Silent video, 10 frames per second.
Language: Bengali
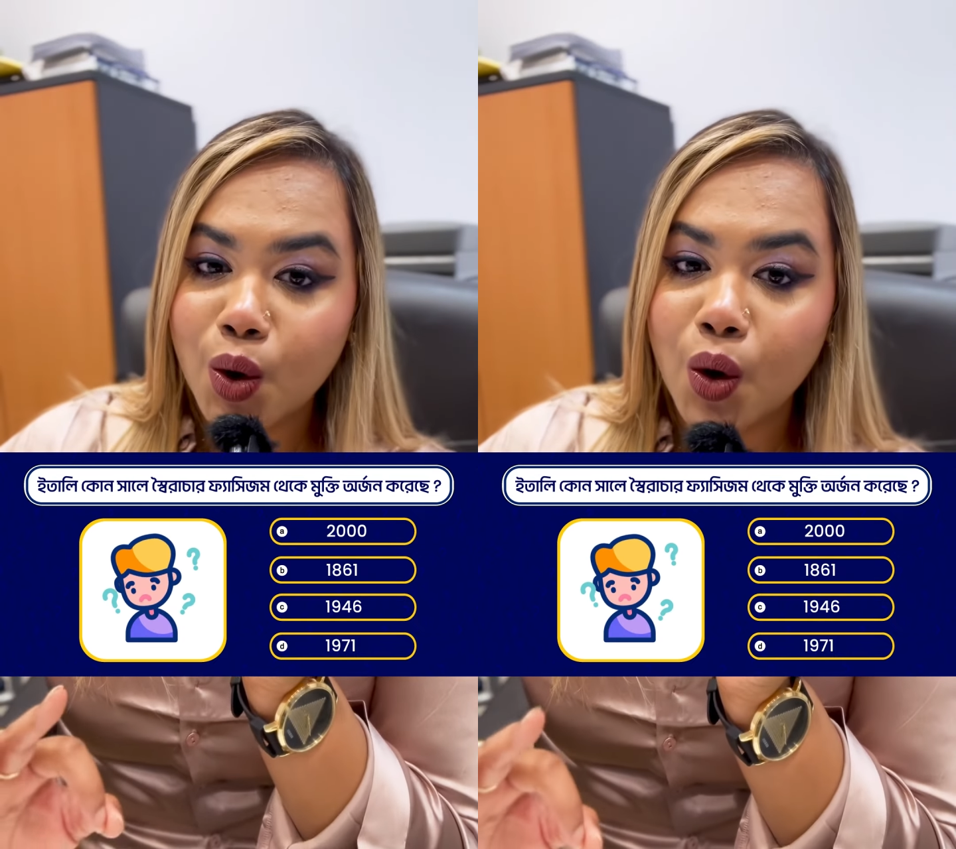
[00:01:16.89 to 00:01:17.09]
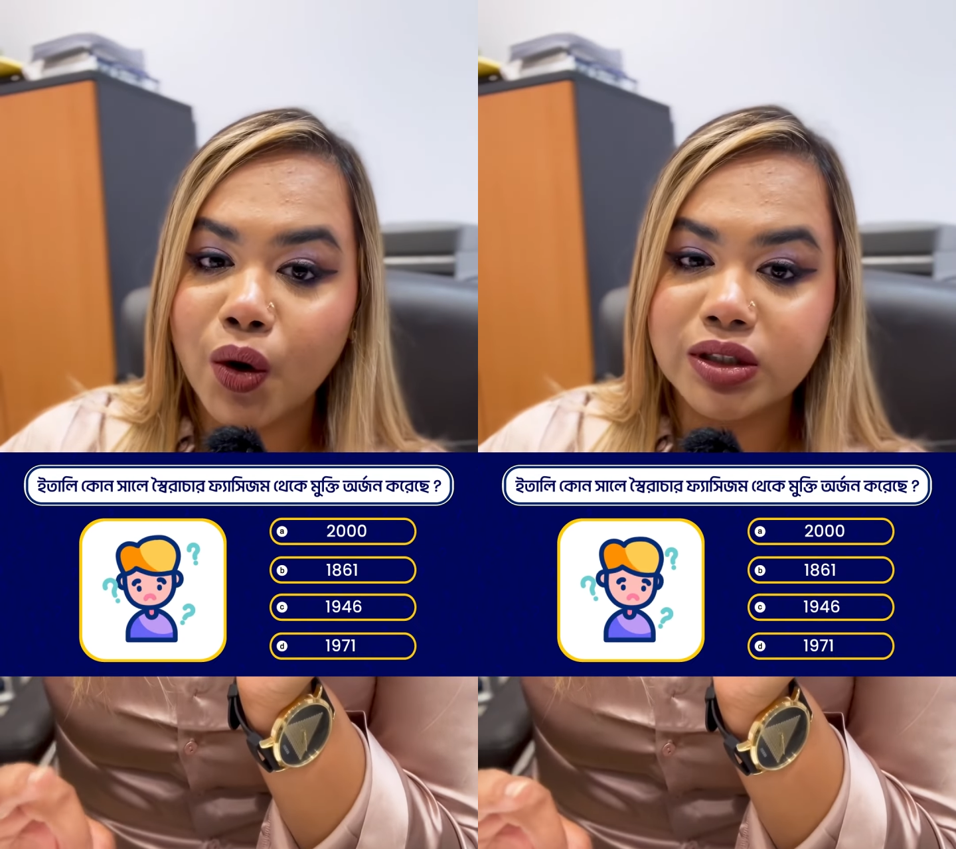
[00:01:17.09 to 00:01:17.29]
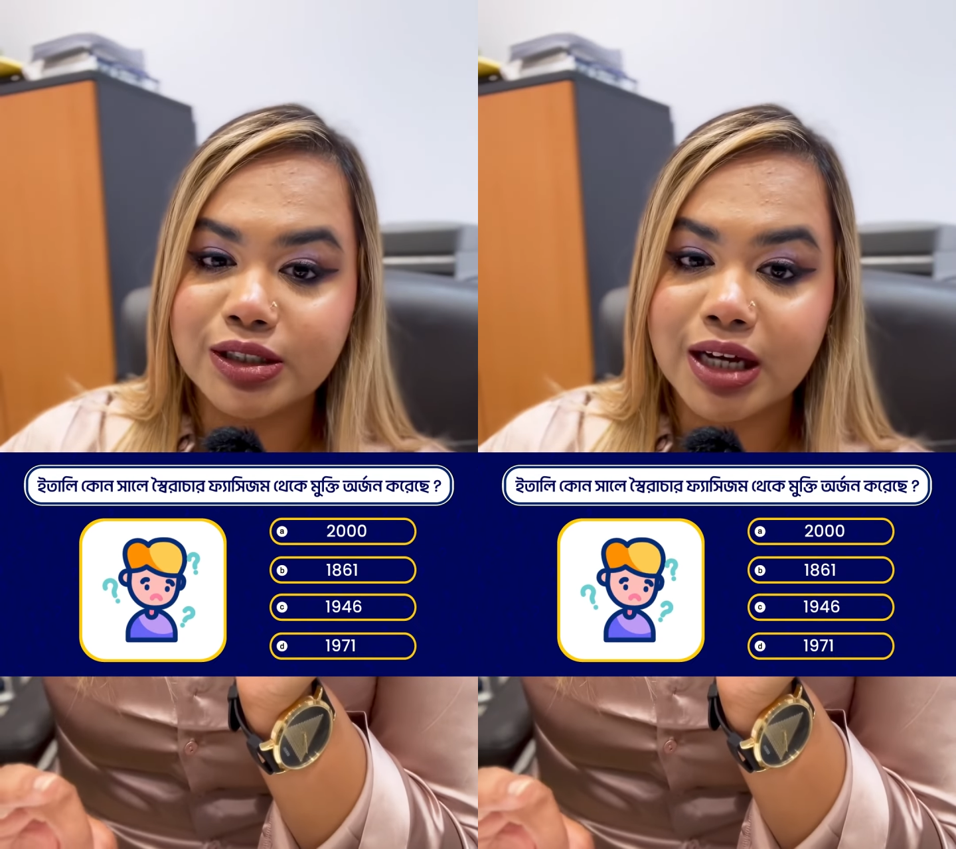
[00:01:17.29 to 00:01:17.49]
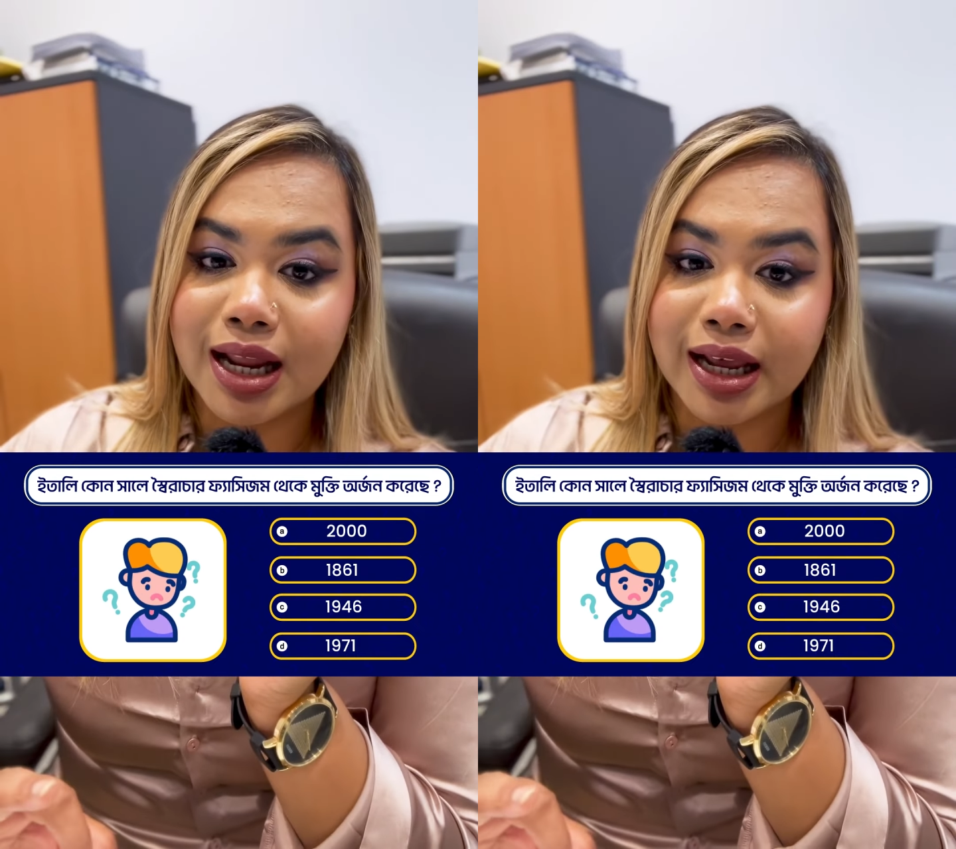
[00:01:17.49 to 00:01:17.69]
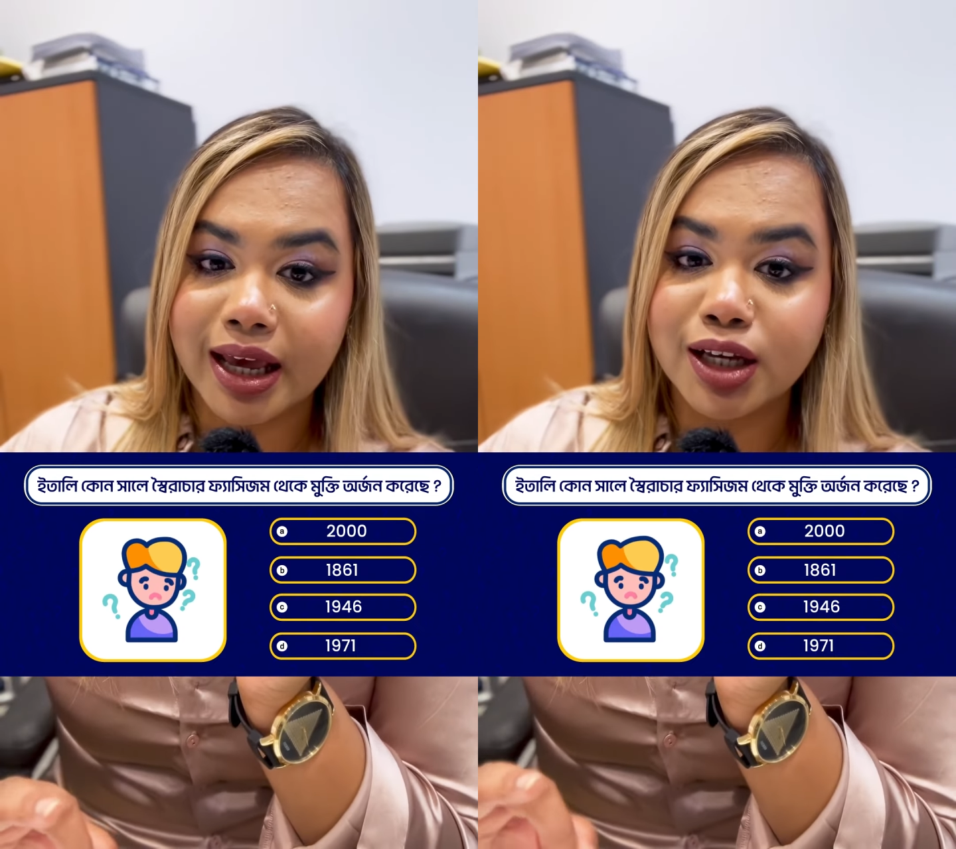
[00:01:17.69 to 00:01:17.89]
কোন
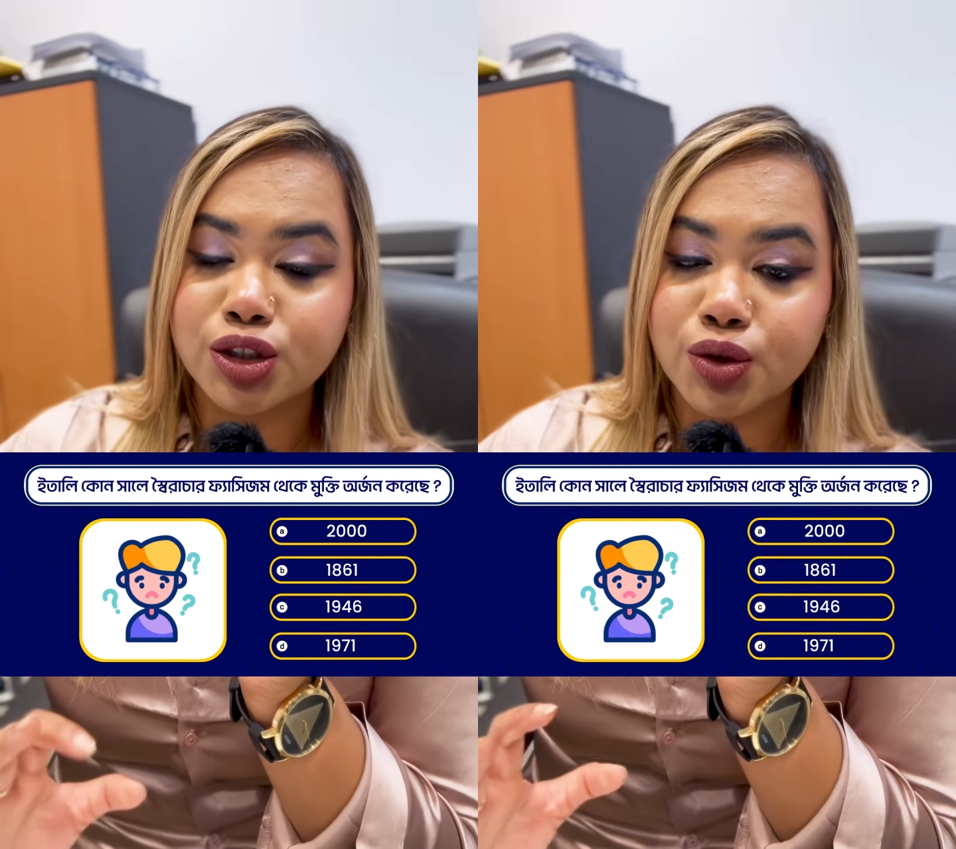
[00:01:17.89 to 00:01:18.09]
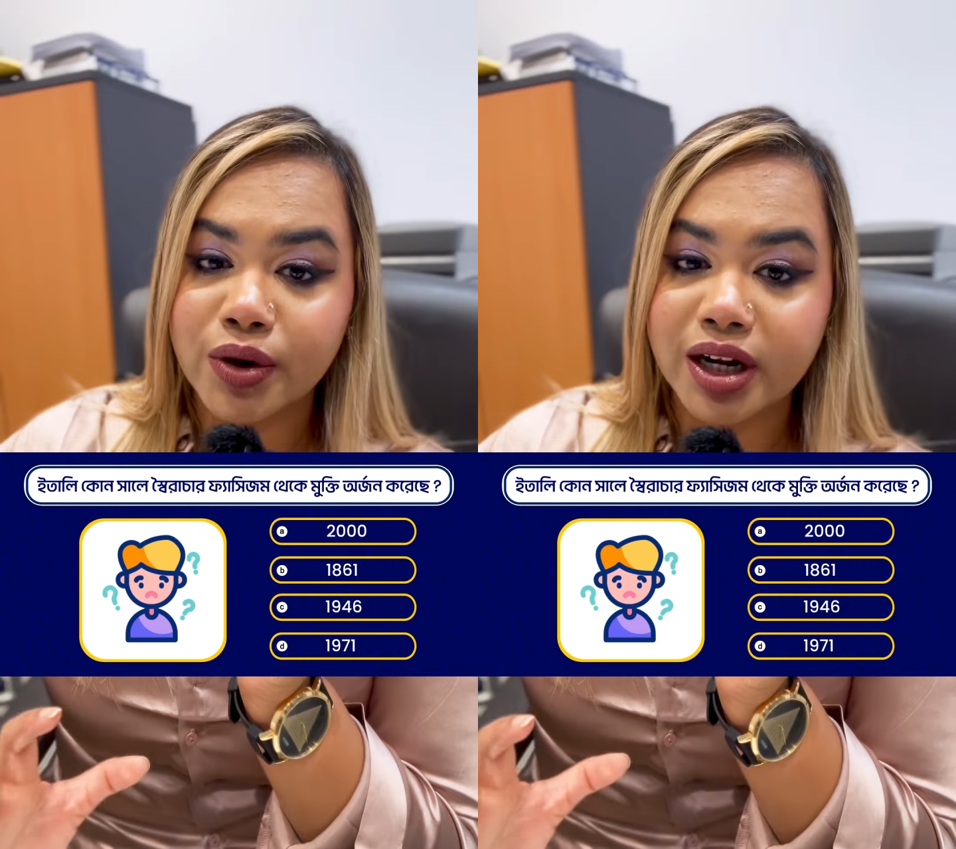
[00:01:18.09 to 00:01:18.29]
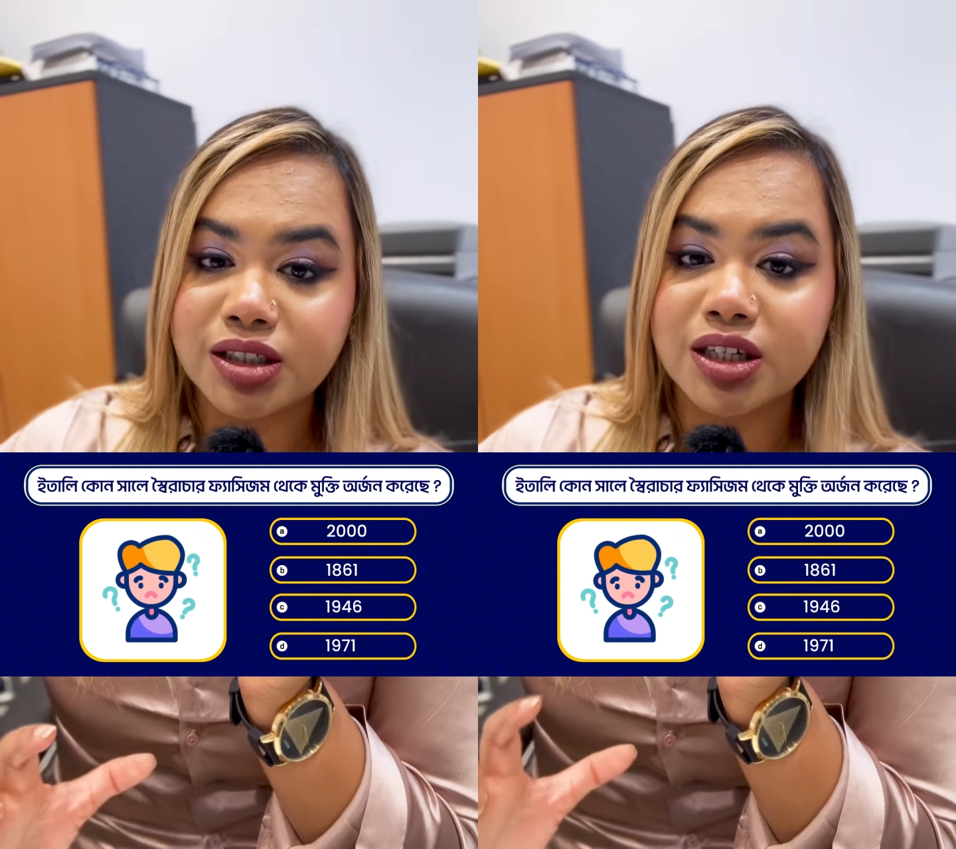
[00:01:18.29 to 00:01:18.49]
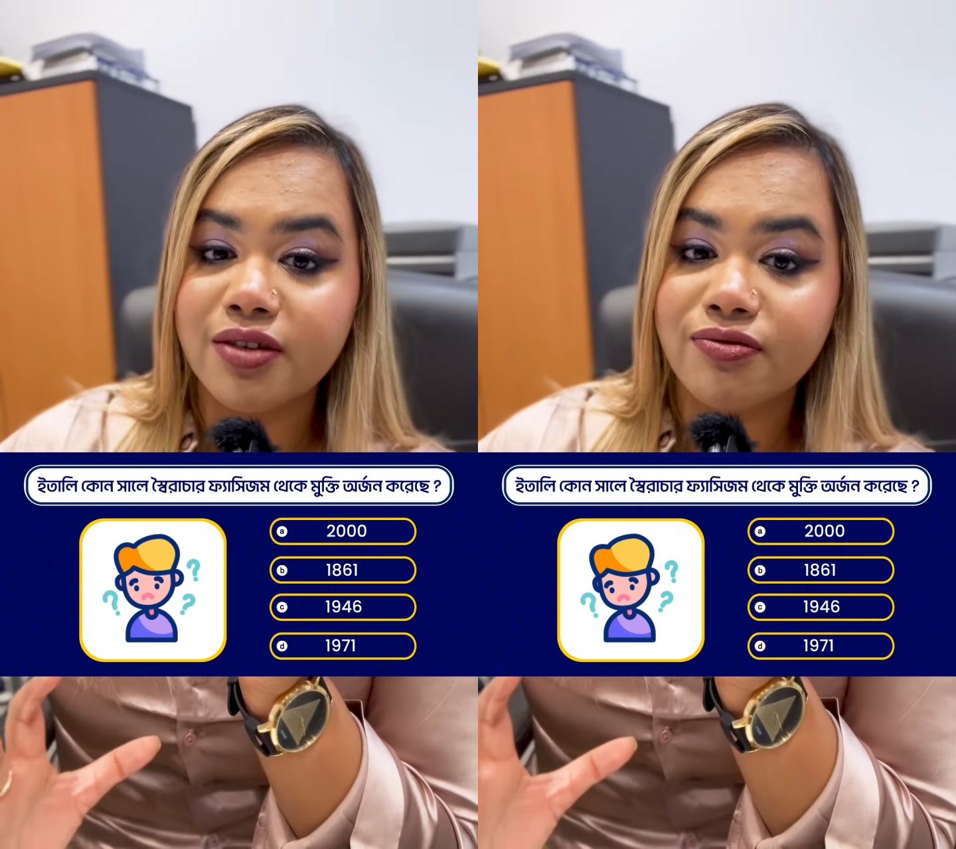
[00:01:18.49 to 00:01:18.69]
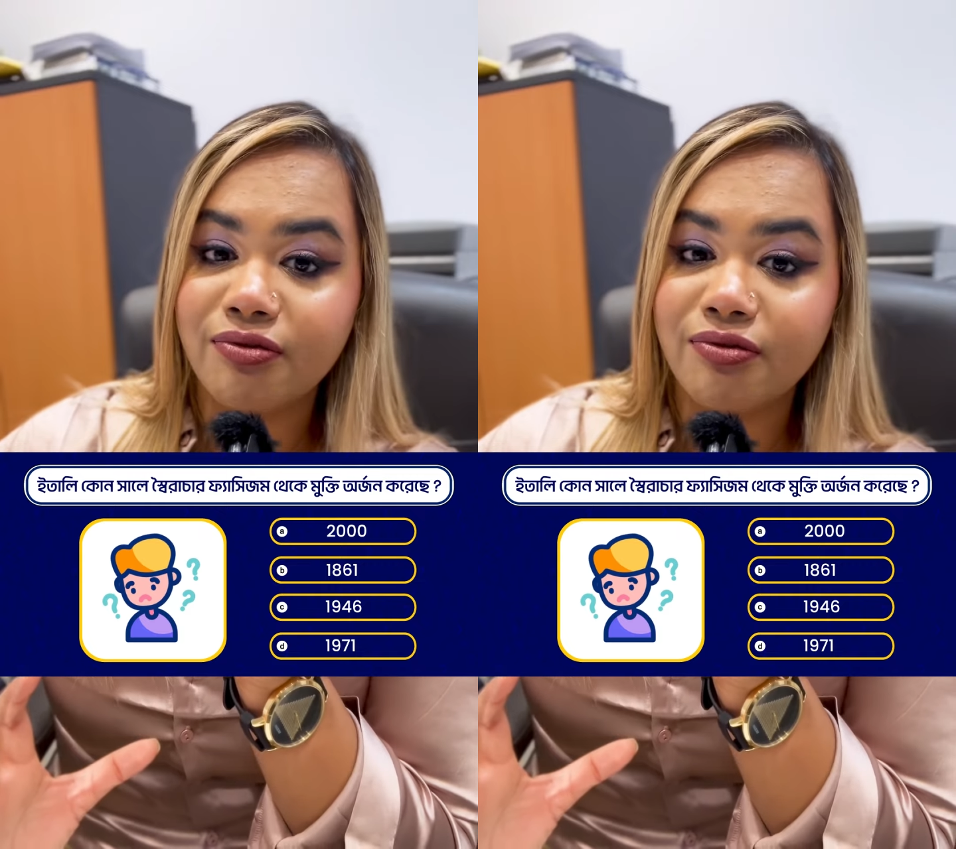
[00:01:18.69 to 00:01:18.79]
সালে স্বৈরাচার